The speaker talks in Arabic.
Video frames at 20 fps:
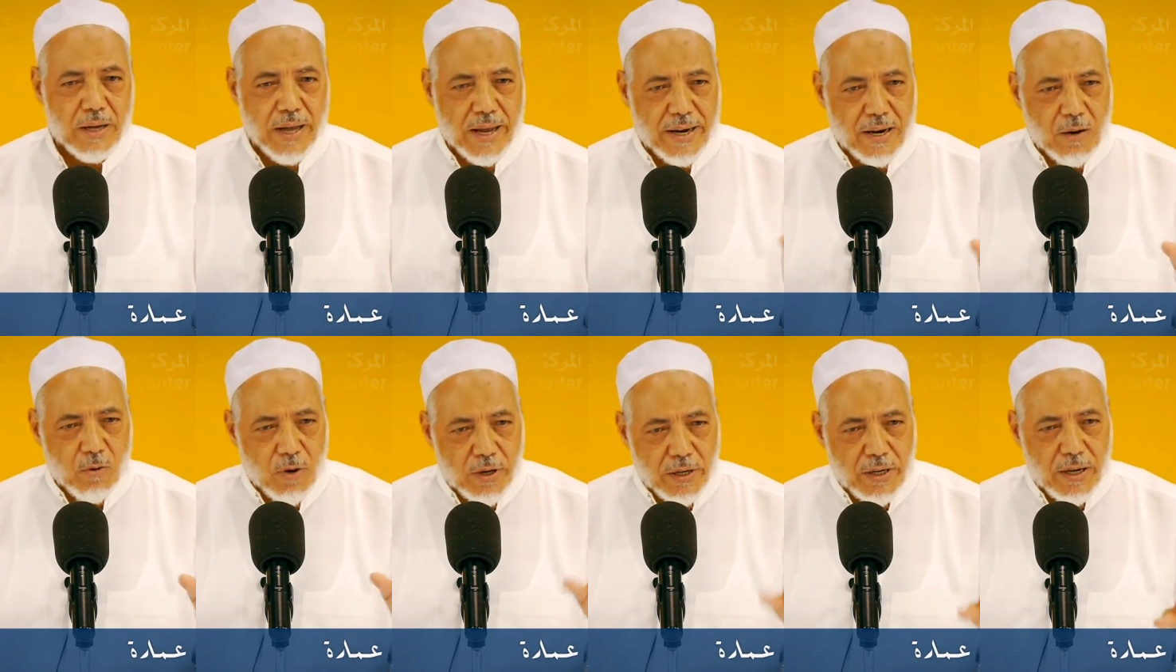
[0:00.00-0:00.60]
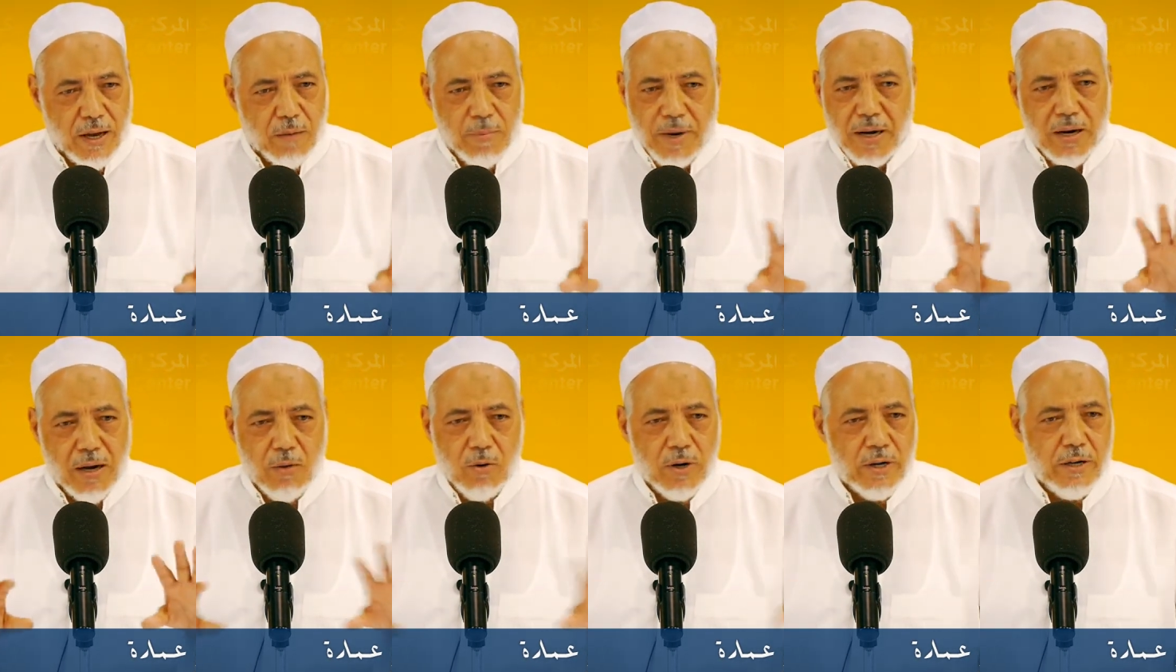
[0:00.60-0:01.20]
كان ولي من
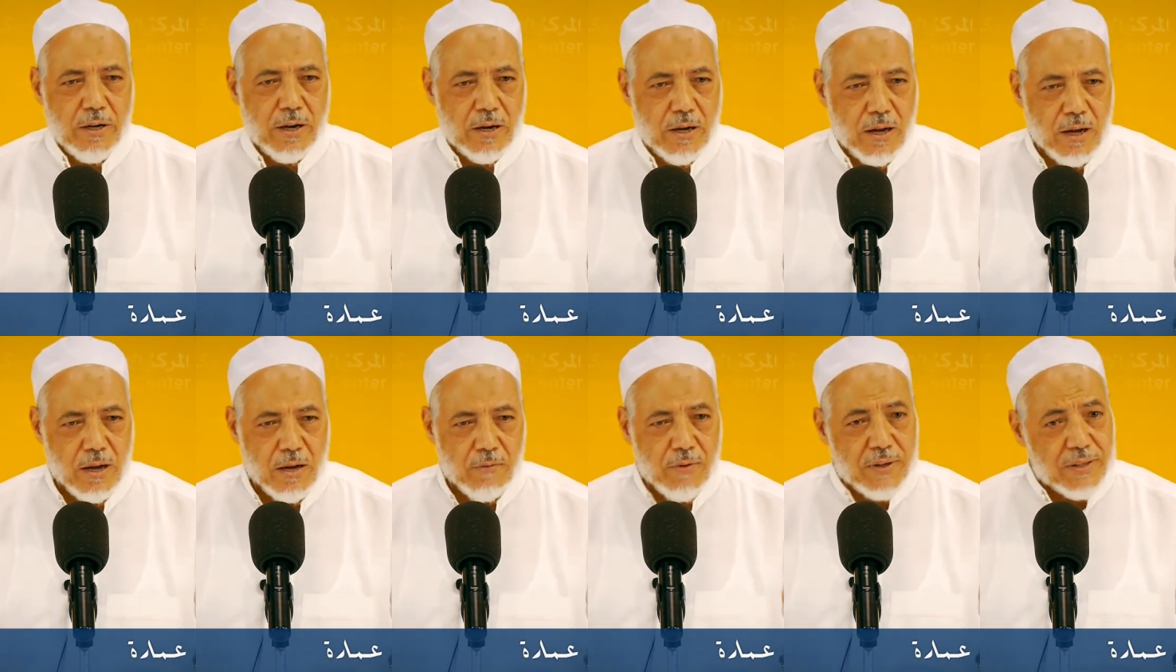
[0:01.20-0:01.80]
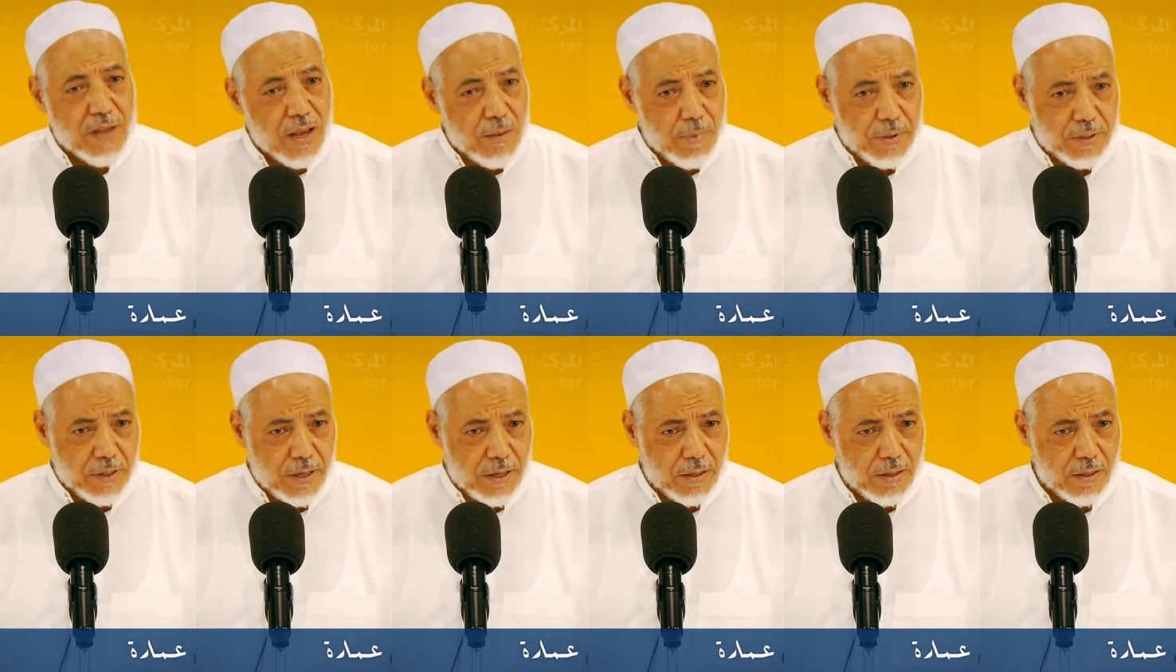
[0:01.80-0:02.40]
لا ولي له
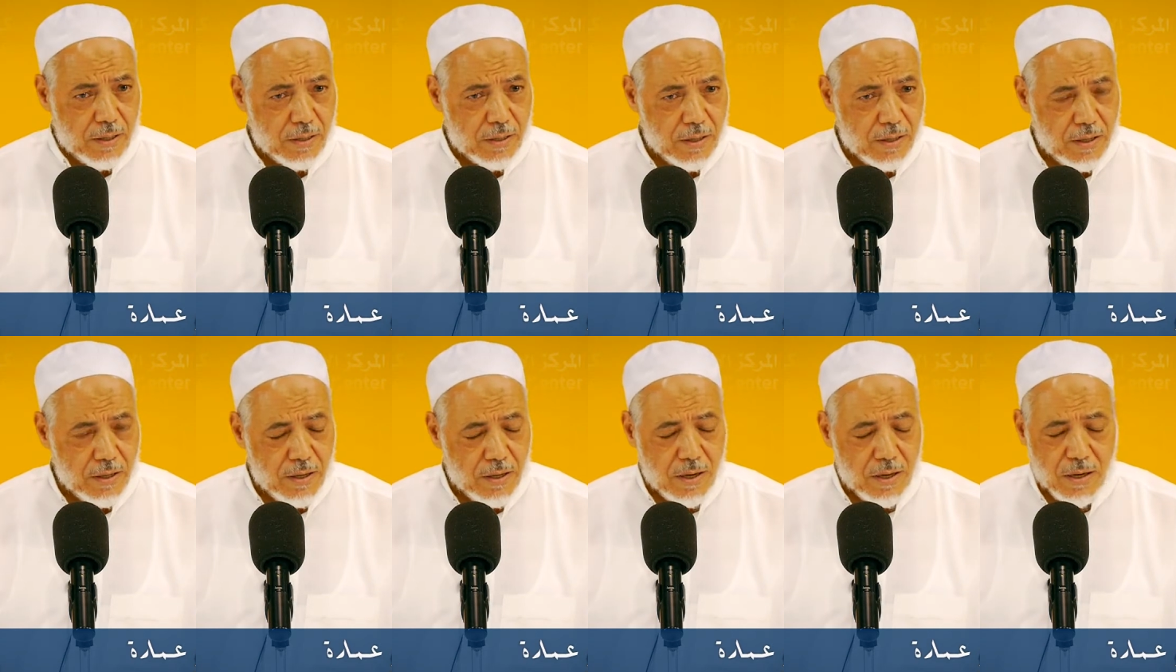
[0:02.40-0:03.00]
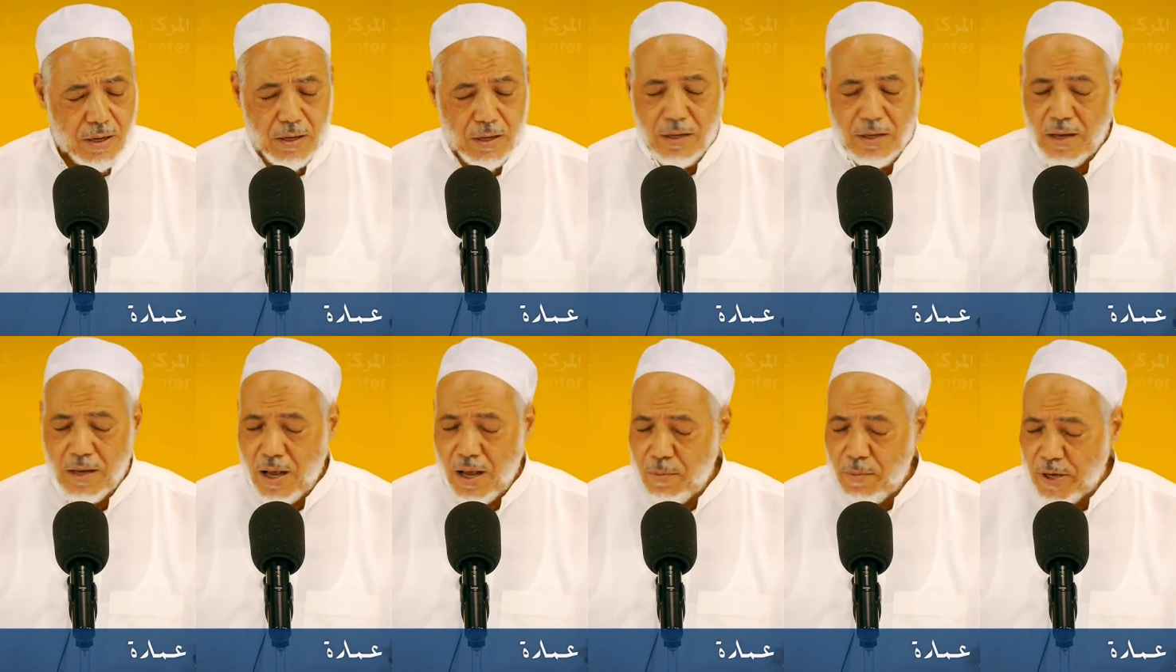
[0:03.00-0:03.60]
فذهبت إليه
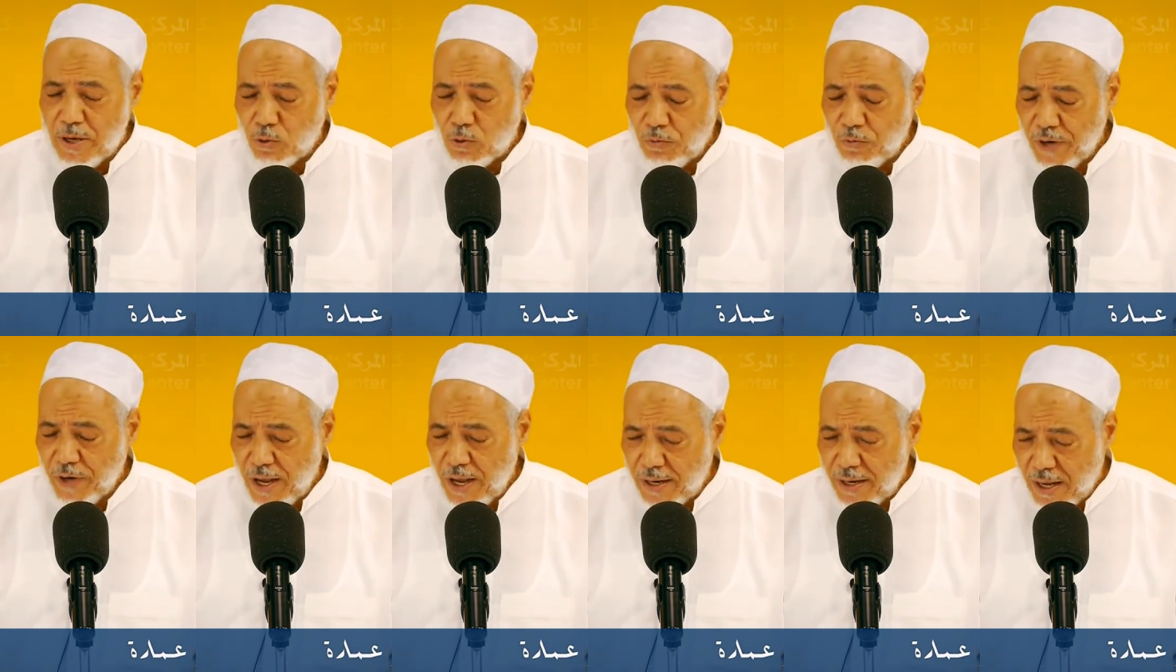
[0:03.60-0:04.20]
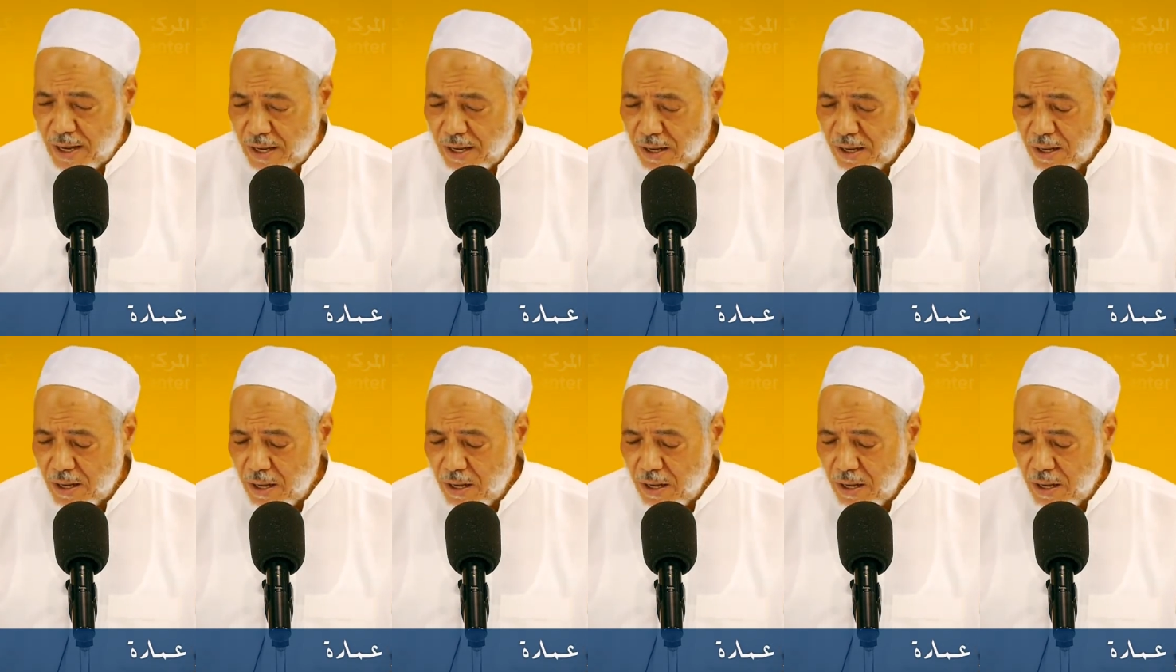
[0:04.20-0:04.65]
إن أبا سفيان